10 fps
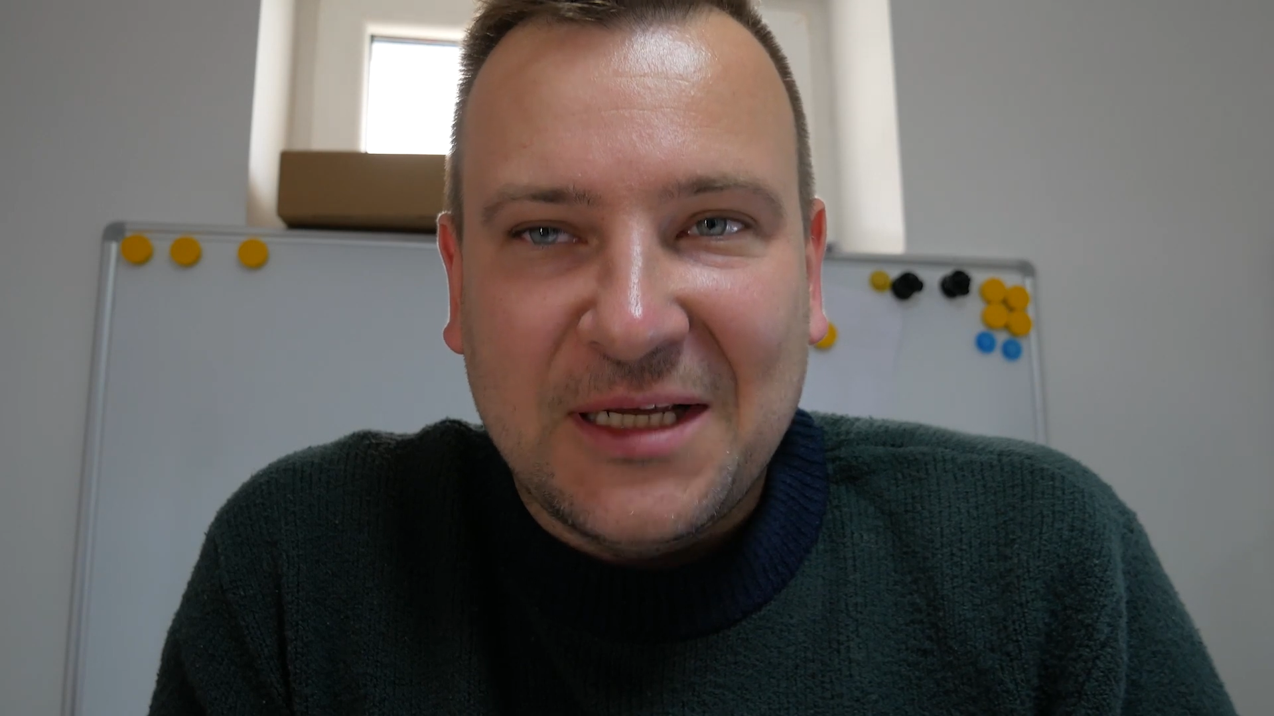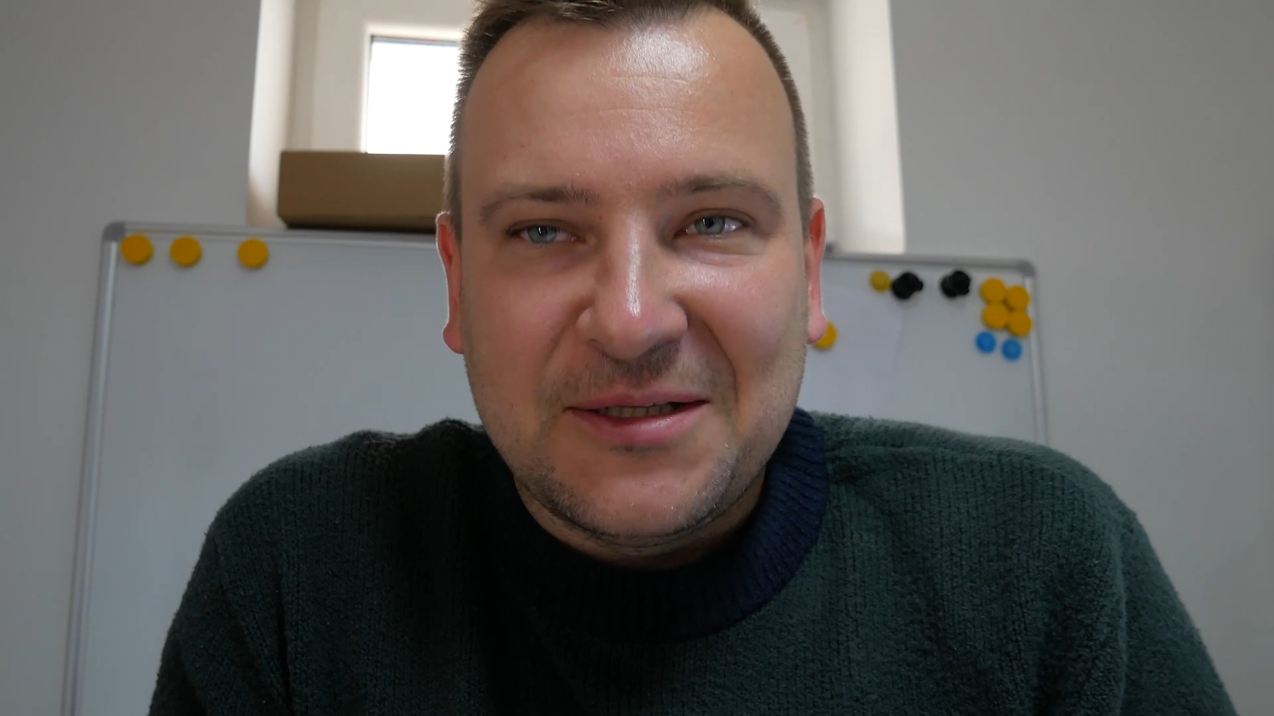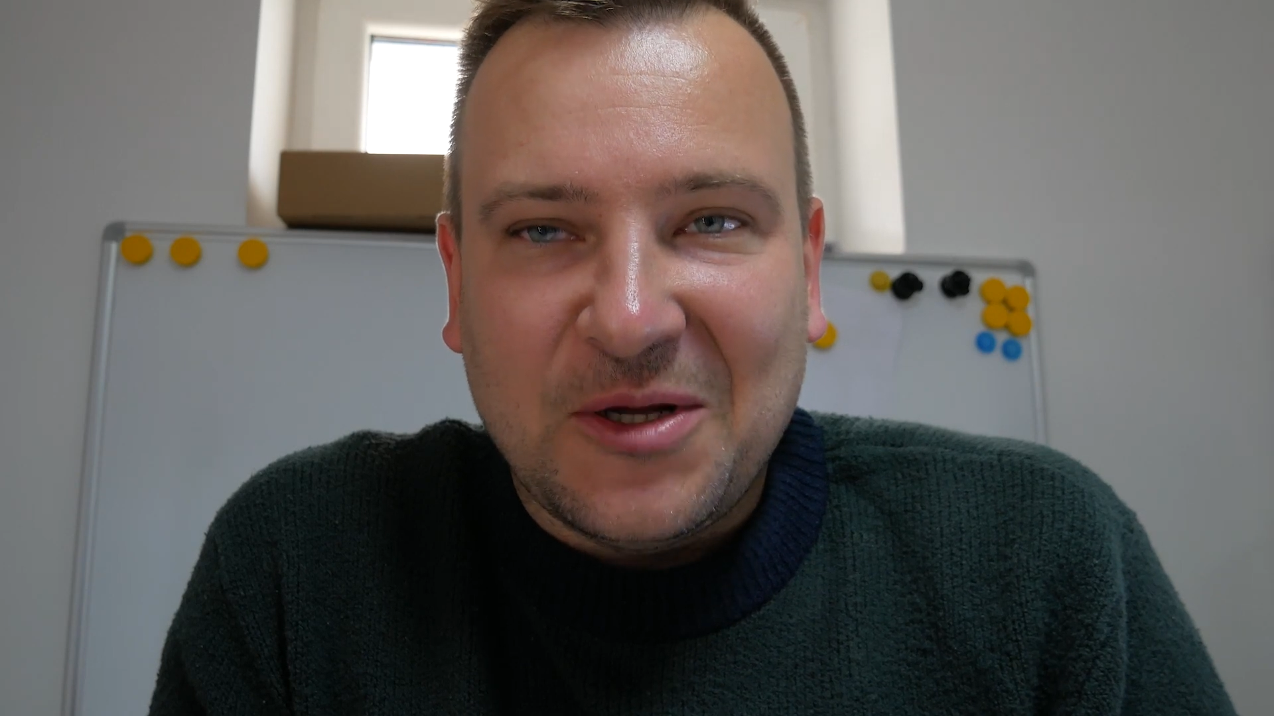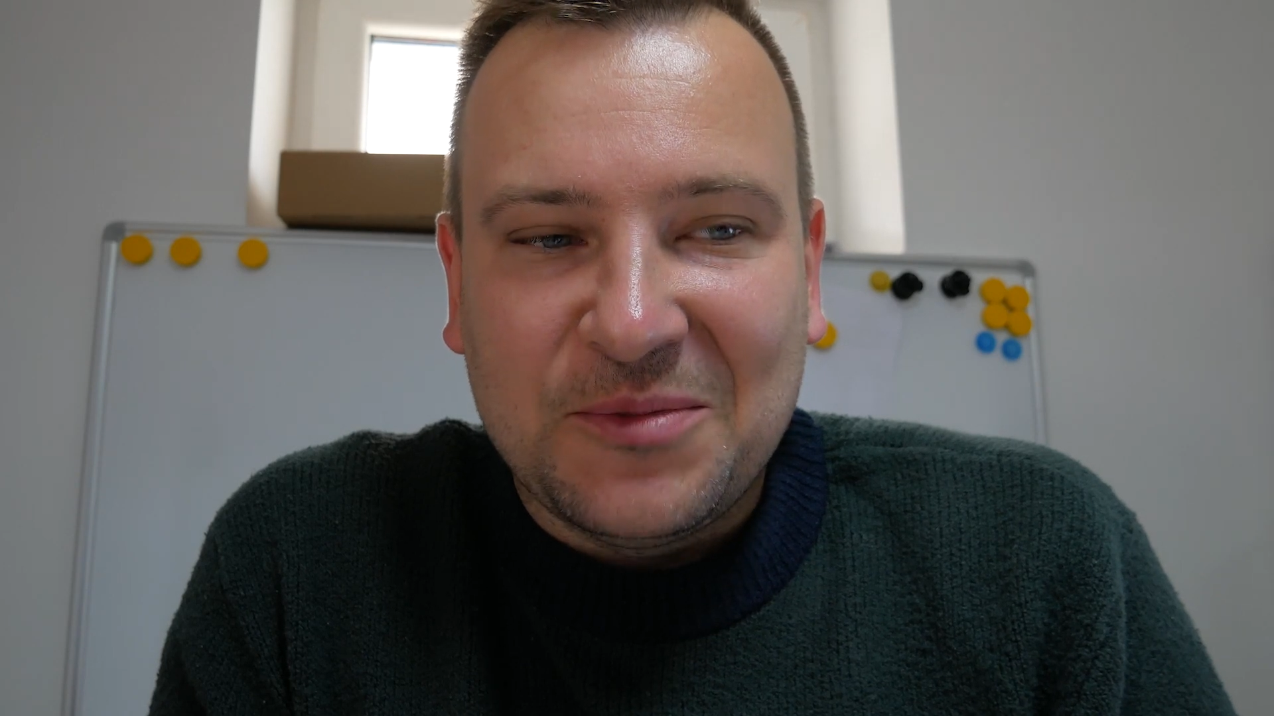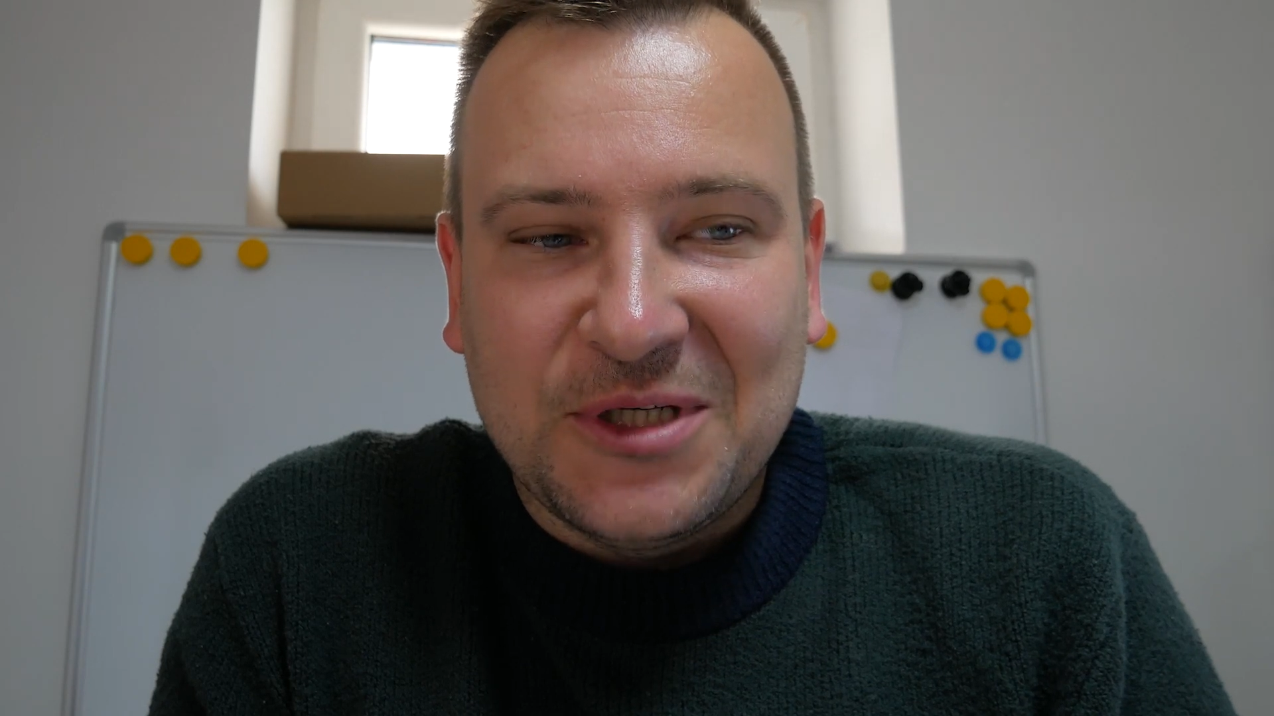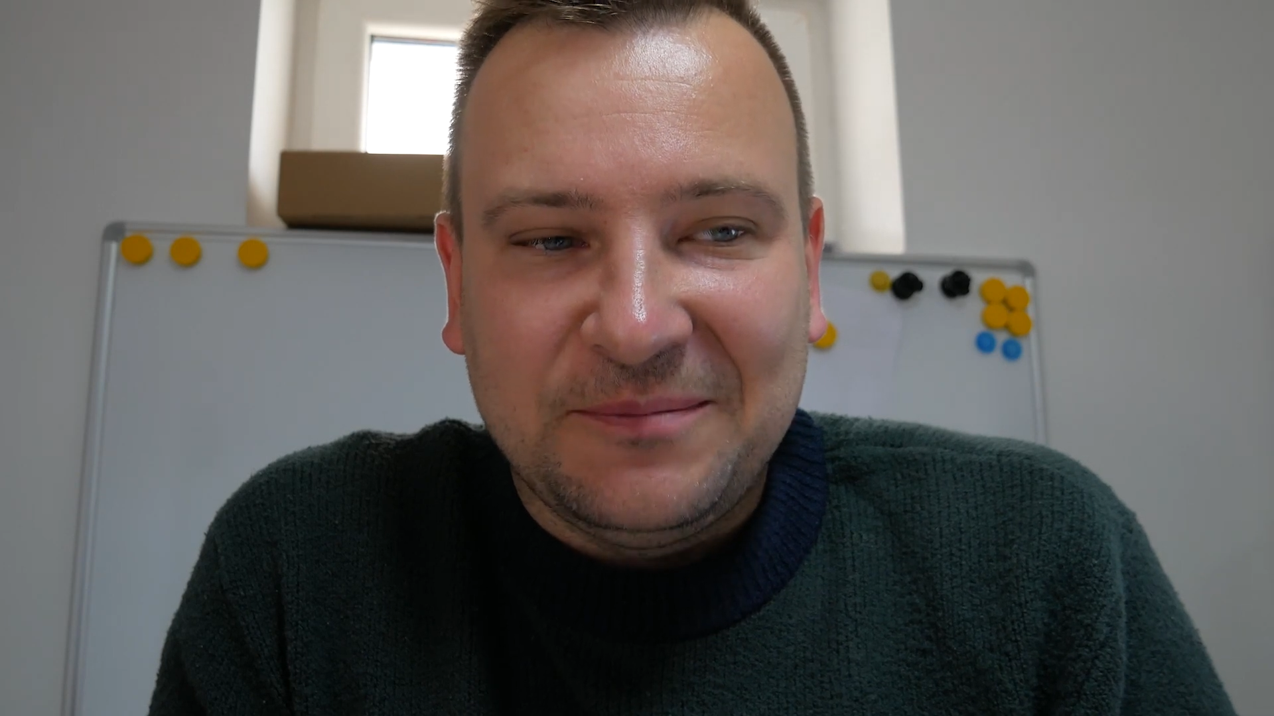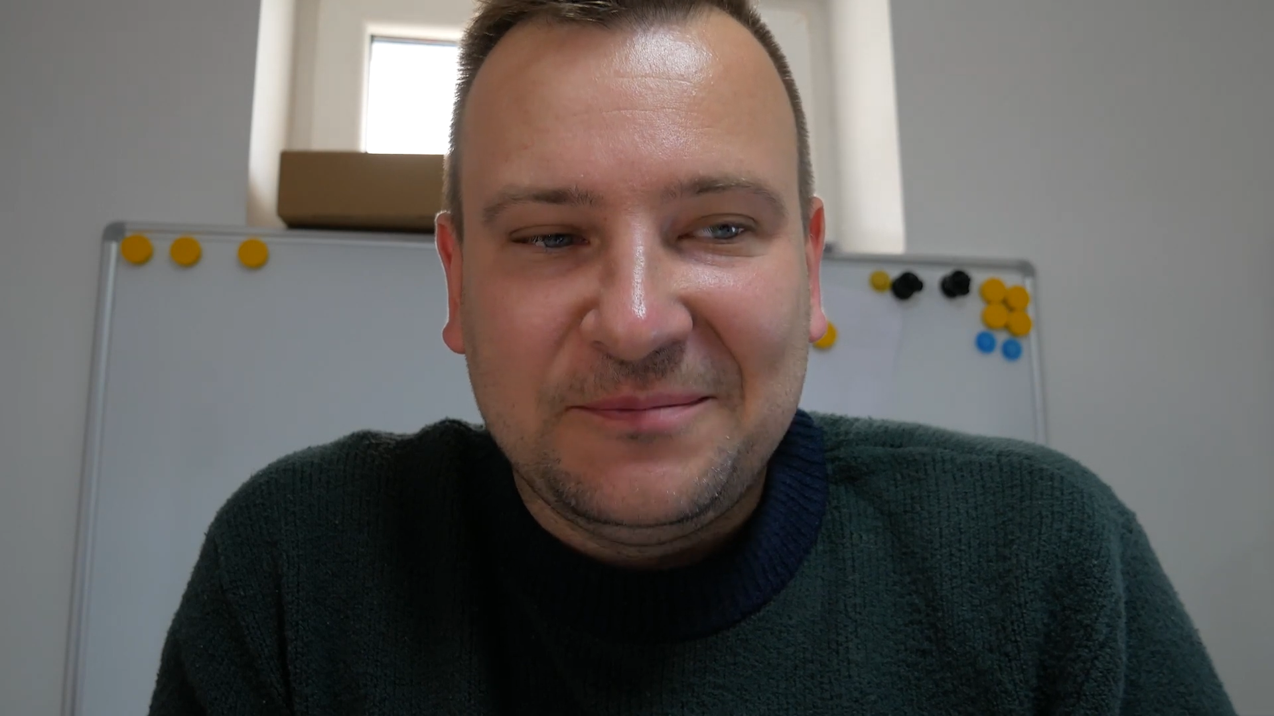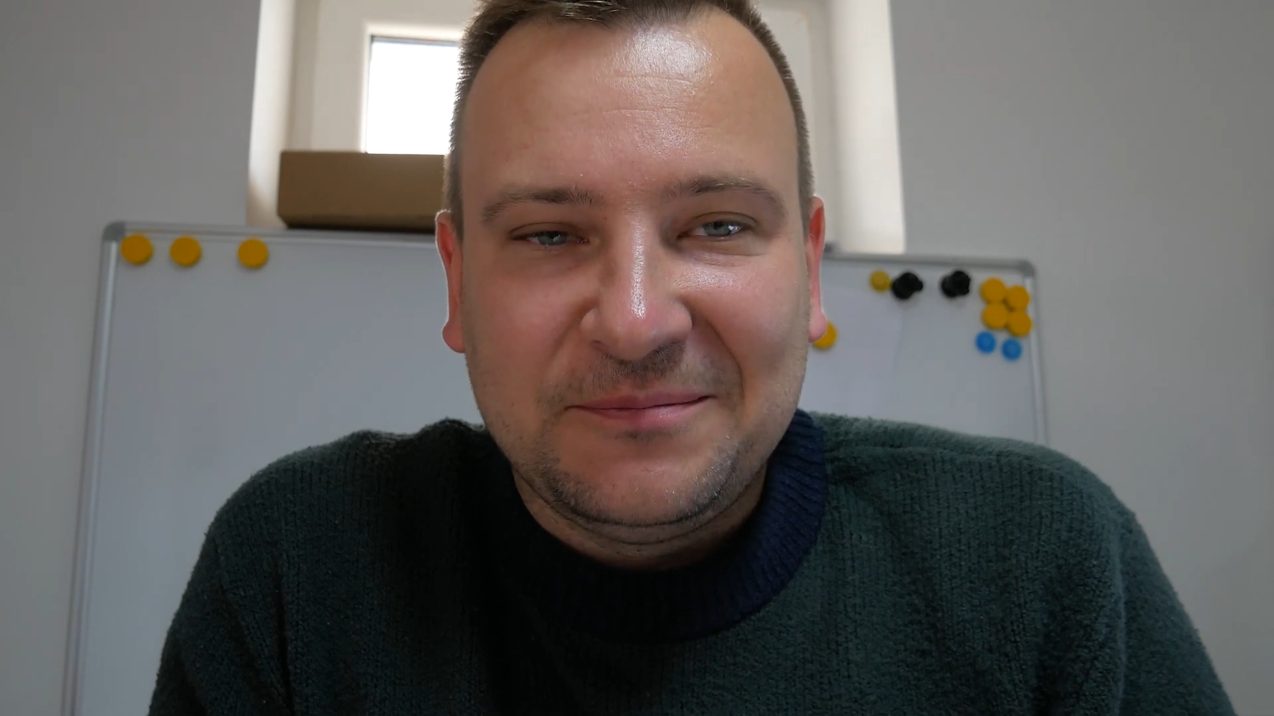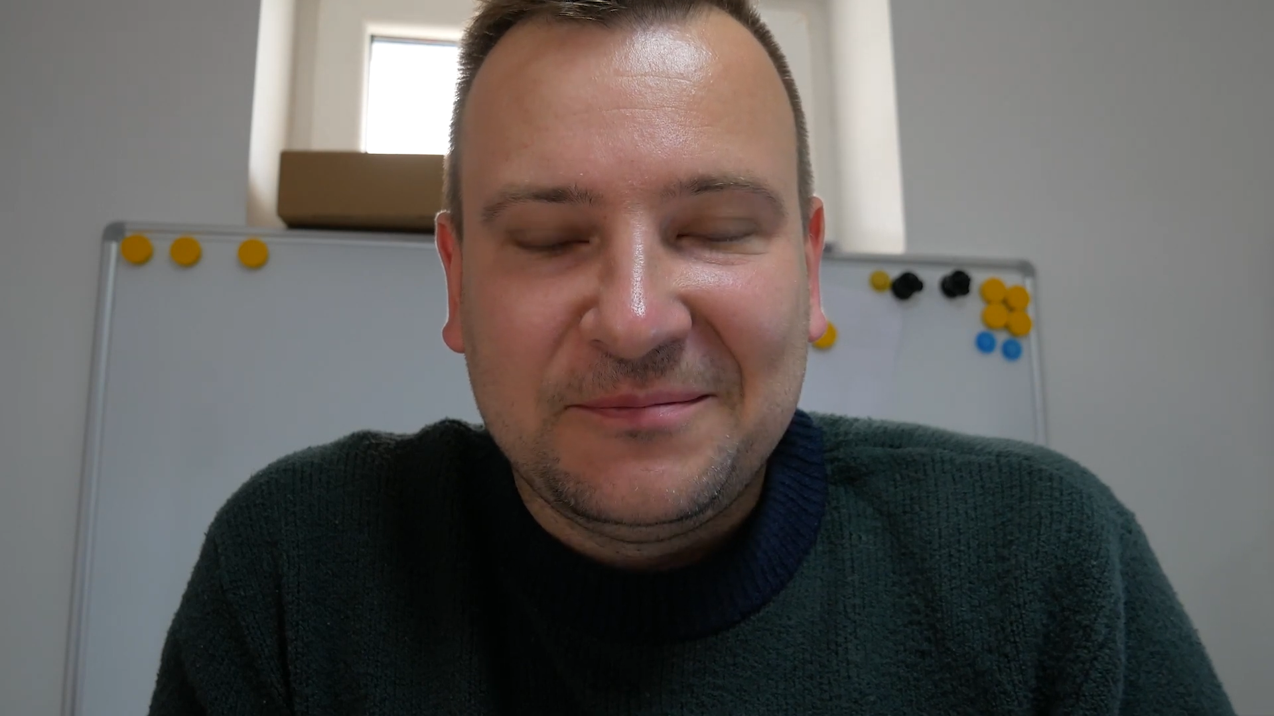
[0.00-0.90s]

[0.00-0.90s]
jest dobrze.